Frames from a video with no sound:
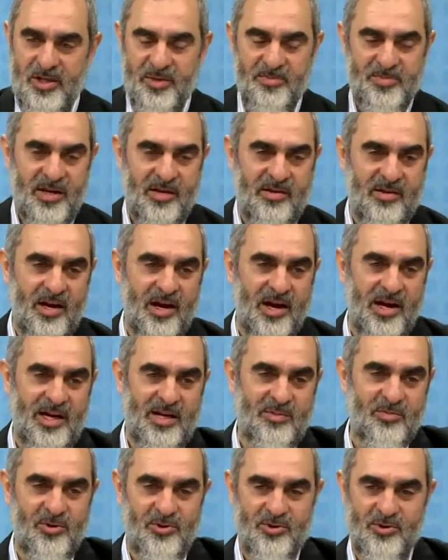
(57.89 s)
ibreti
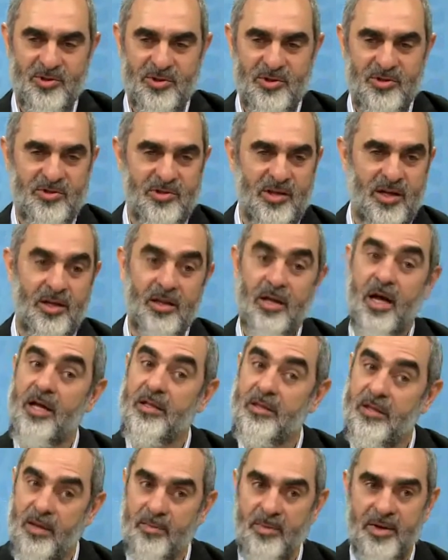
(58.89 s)
alem olsun
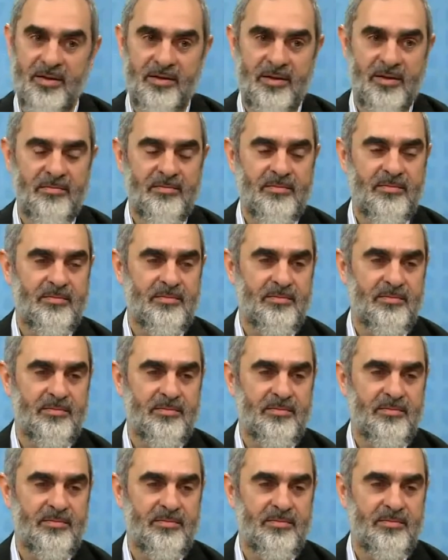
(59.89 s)
insanlığa demedi.